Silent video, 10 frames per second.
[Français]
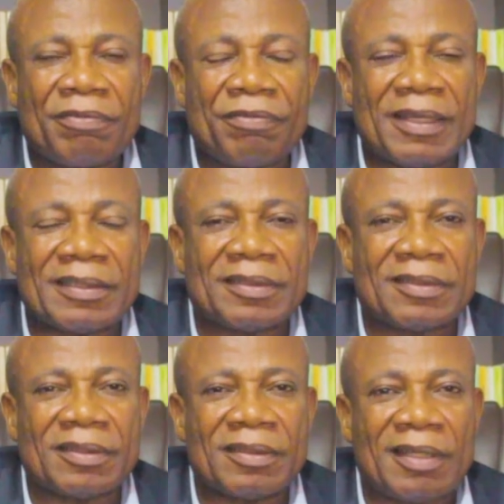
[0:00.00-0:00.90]

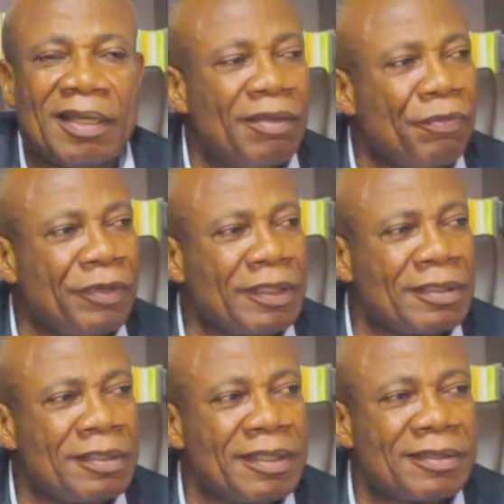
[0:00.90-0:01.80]
Face à l'Afrique
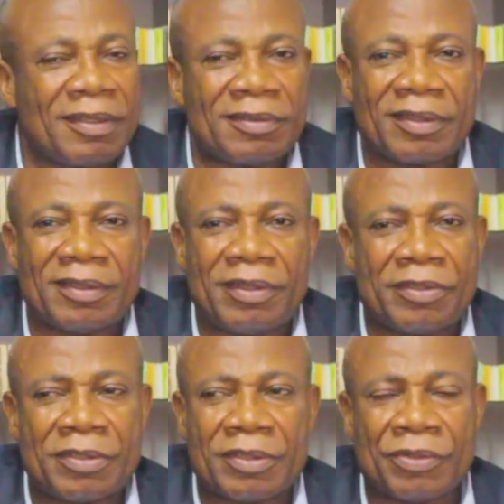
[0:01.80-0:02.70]
qui est en train de
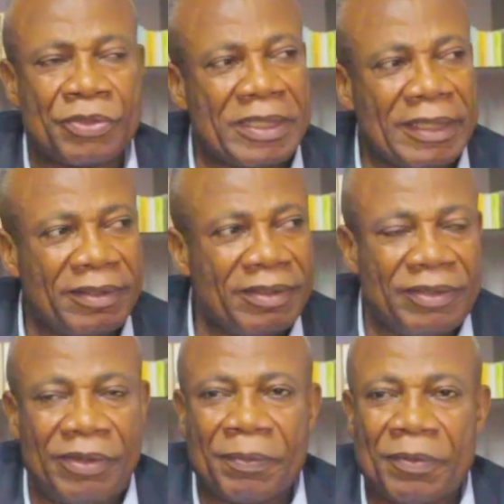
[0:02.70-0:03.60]
changer
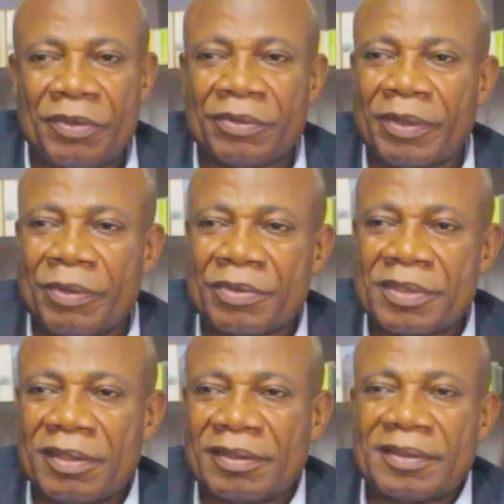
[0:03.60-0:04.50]
et de prendre
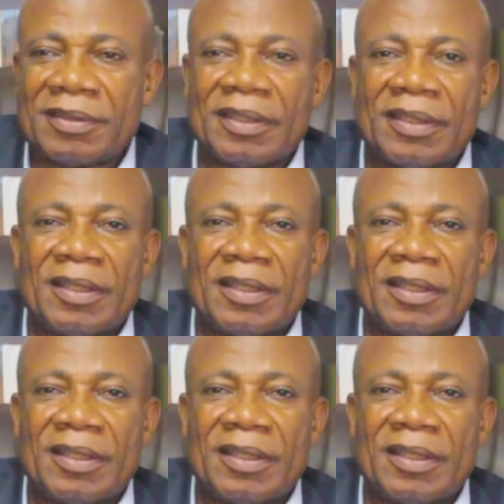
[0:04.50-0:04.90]
conscience